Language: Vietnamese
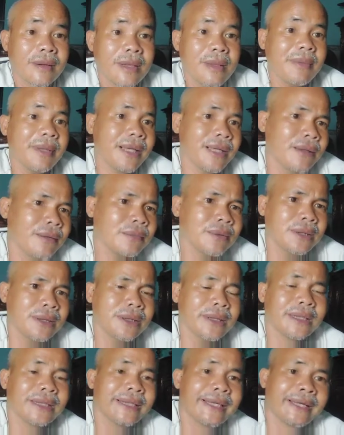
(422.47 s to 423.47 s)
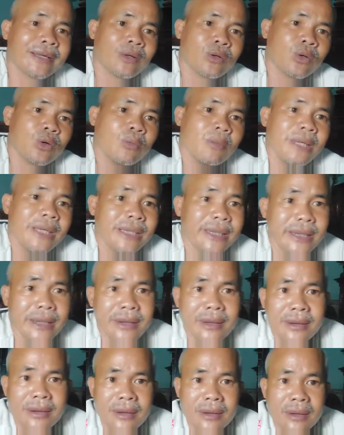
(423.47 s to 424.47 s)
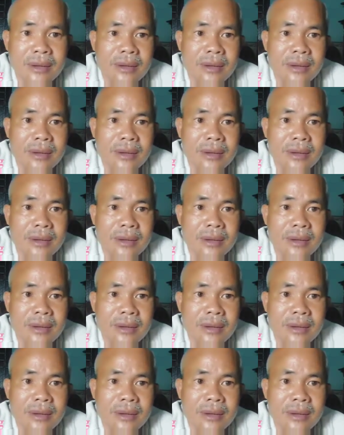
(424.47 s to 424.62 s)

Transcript: nhưng mà hồng người khách hàng họ cũng biết vậy